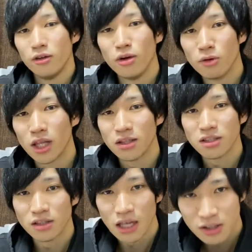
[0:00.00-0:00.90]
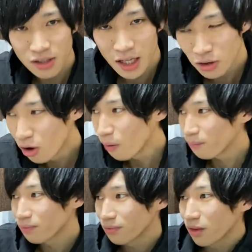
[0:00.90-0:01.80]
どうも鉄鉄桃
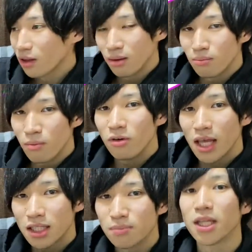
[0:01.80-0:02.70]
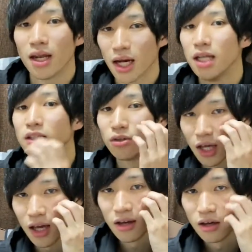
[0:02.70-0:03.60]
ですみたいな感じの
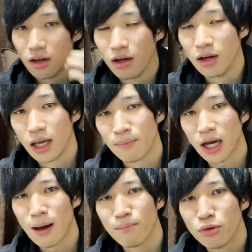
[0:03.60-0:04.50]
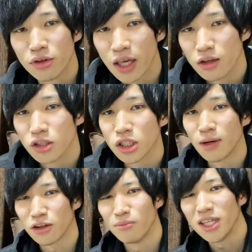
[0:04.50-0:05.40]
ねうん、やっぱカップル系
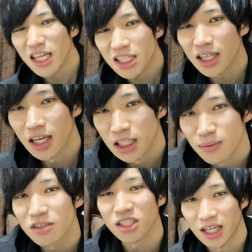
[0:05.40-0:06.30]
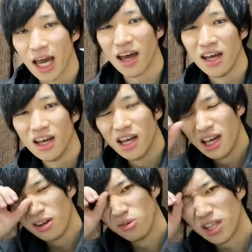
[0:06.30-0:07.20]
YouTuber とかもできちゃったりしますしね。
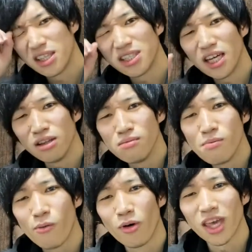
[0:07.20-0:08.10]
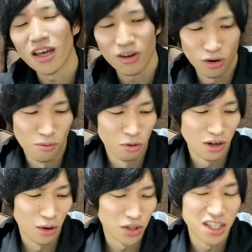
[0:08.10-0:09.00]
鉄モモも結構僕
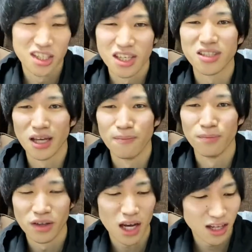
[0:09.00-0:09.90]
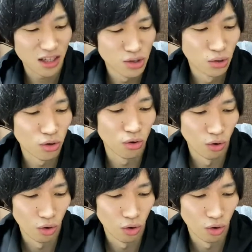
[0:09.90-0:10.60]
はお気に入りですね。かなり有力候